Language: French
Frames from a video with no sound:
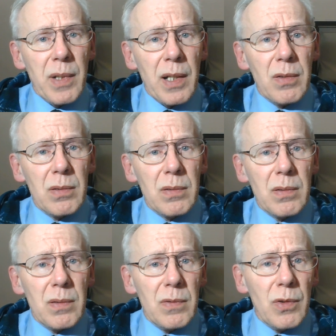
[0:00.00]
bien,
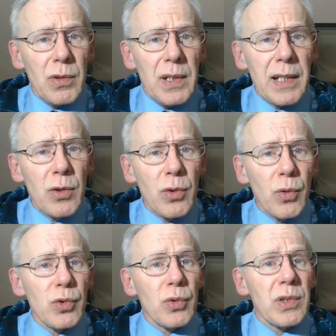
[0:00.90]
les
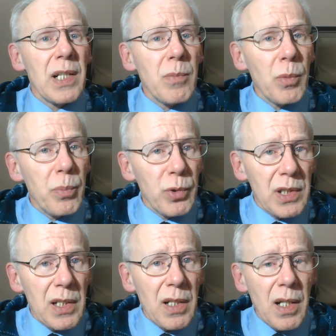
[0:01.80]
glucoses sont tellement
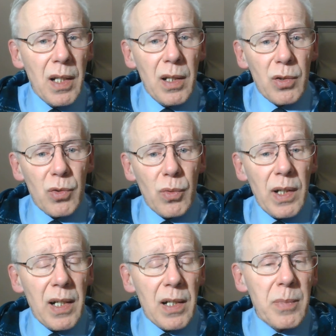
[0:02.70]
petits
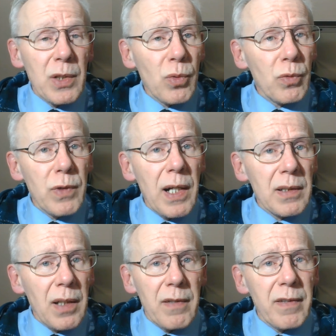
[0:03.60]
qu'à la limite, on voit à
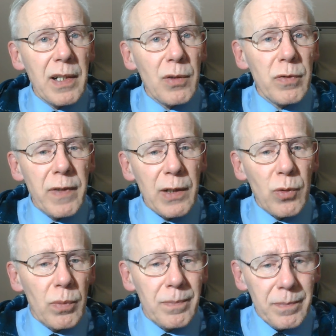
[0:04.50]
travers le flacon.